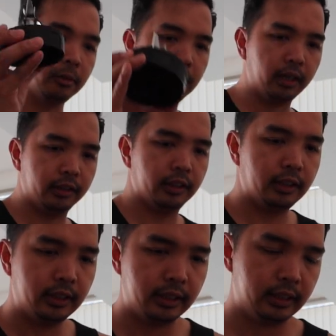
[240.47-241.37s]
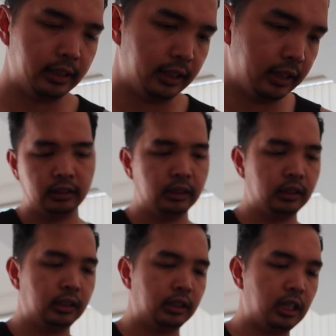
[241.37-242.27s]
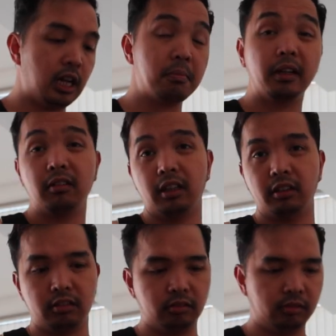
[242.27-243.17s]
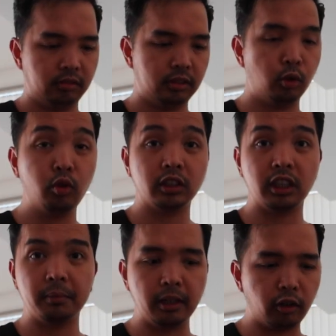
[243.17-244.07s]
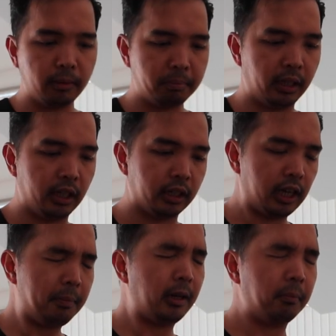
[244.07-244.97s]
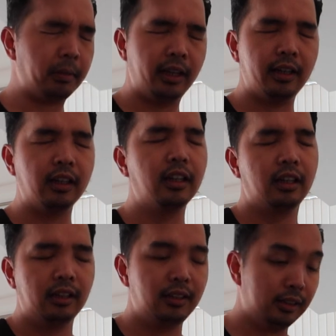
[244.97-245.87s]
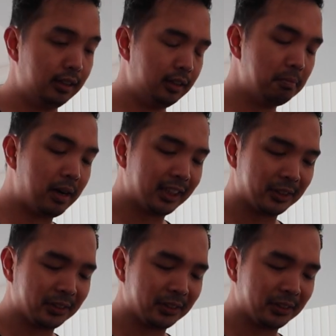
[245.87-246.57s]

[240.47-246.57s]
Ito yung blade. Ayan. Kinakamay ko lang to. Nagugusto naman ako ng pinggan. Ay, ng pinggan. Ng baso.